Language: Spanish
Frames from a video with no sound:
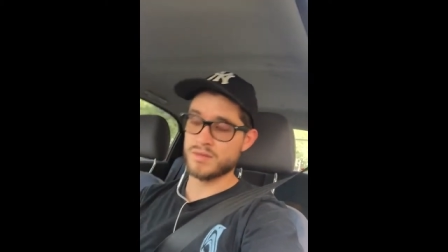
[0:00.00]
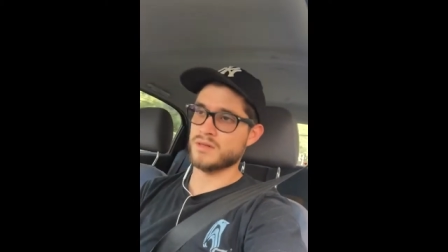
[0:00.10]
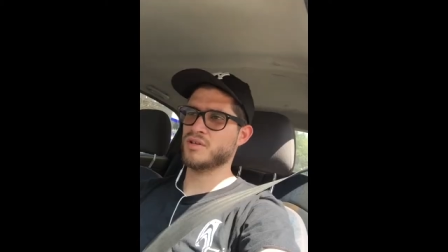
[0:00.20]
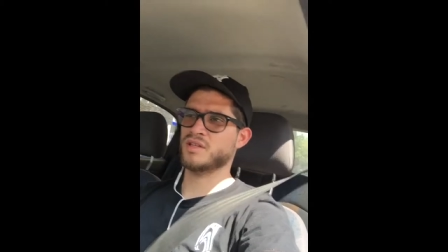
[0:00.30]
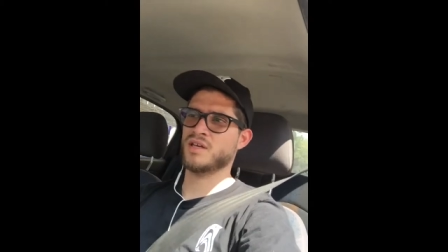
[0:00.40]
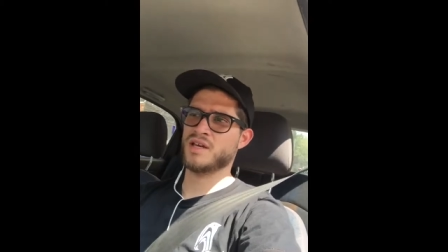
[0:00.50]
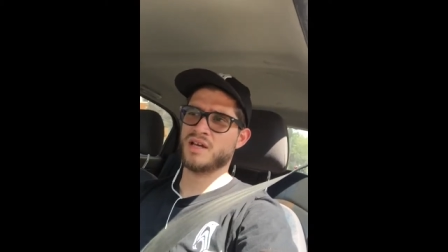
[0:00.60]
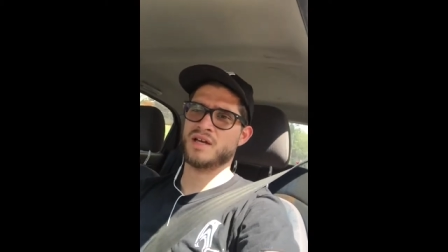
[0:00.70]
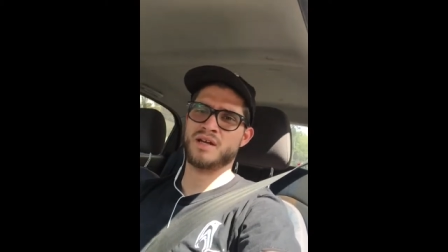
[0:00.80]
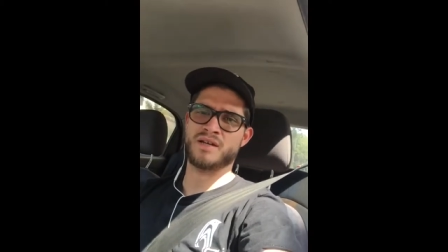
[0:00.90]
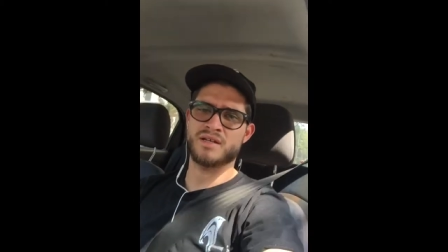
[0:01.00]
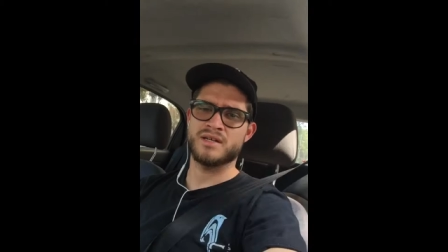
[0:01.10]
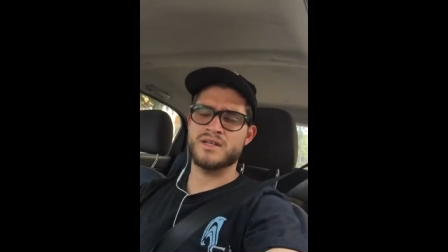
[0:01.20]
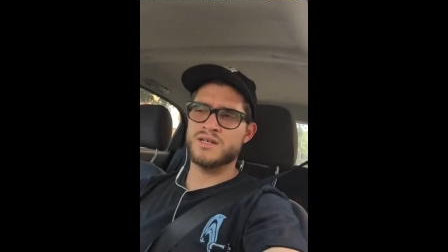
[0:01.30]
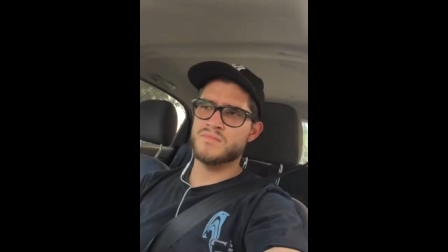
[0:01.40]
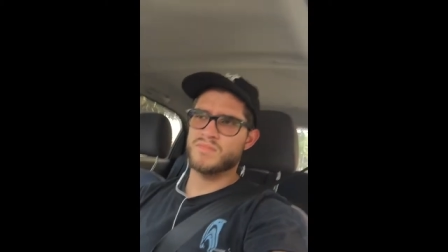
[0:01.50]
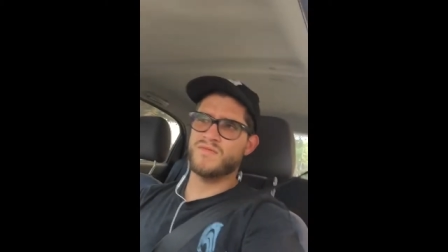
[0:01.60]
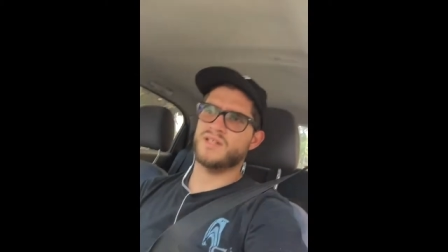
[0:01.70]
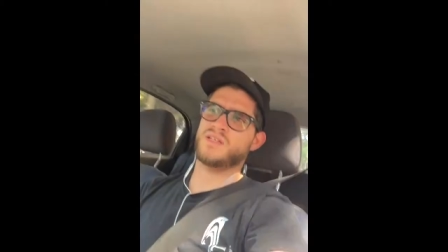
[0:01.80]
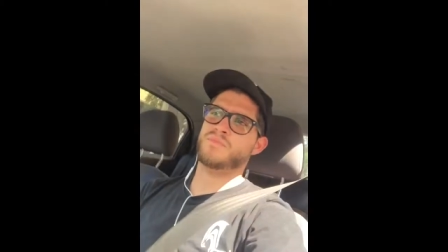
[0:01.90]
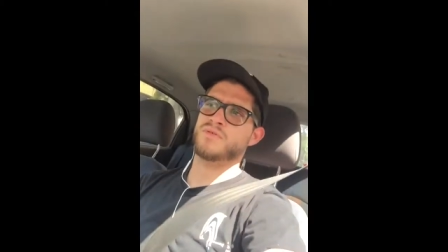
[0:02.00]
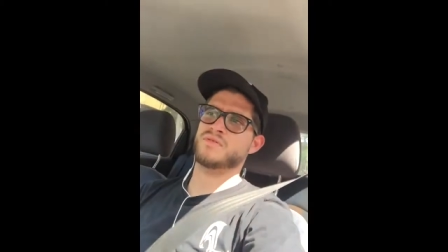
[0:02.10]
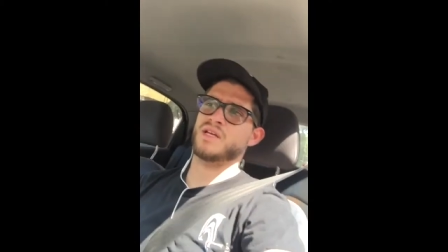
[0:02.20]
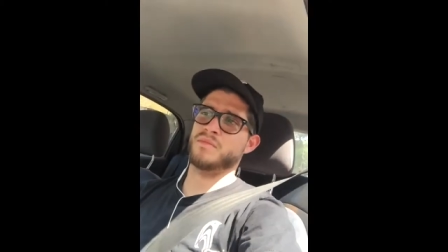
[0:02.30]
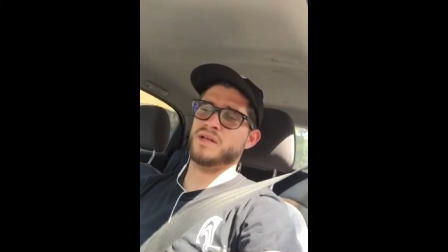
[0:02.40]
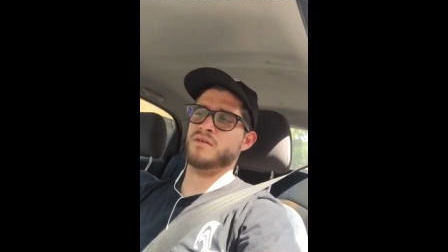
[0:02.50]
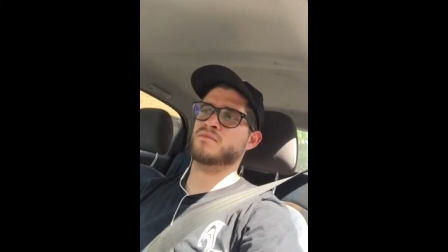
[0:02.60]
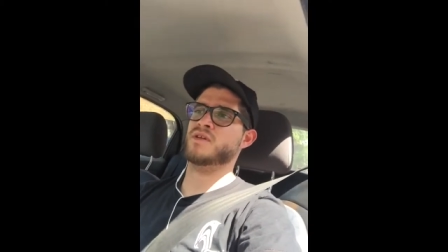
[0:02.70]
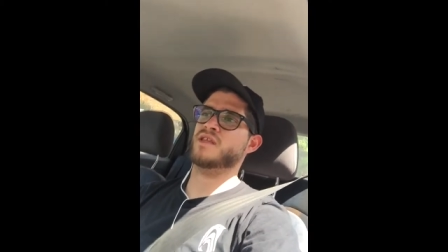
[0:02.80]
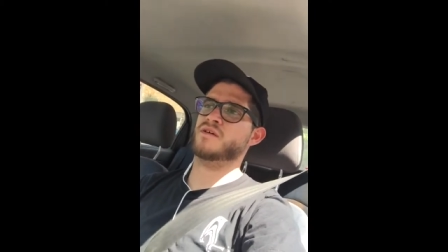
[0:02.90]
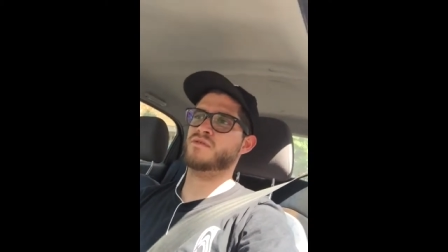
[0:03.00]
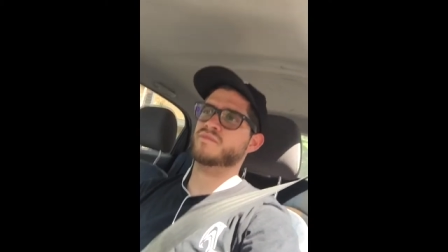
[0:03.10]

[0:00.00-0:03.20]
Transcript: Ahorita ya me falta por terminar un video